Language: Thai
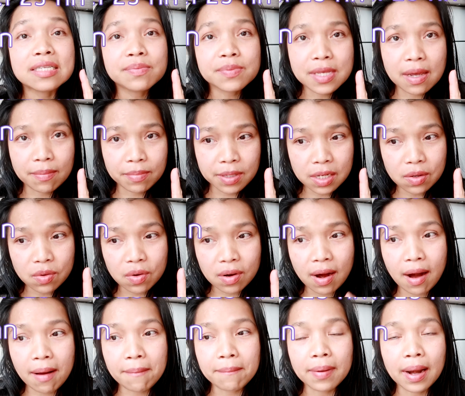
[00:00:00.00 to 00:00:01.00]
23กิโล
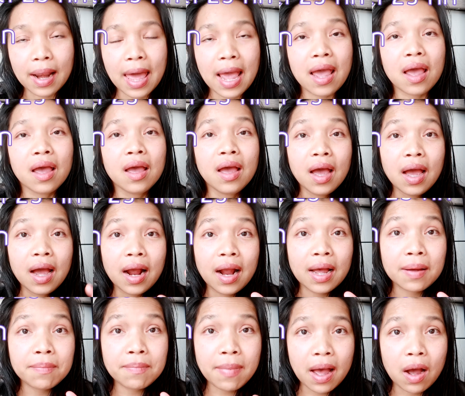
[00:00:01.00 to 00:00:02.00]
กรัมและ
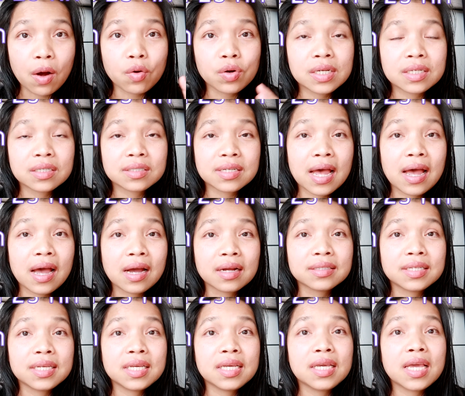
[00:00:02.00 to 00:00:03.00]
กระเป๋าเดินทาง
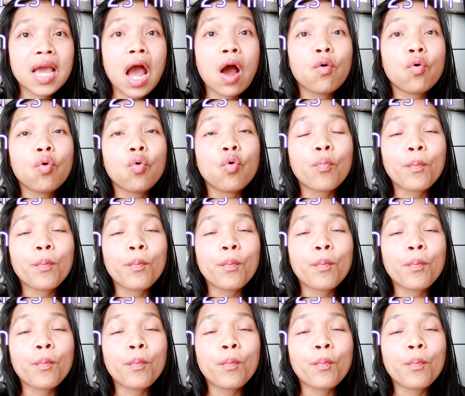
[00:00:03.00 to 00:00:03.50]
ที่เอา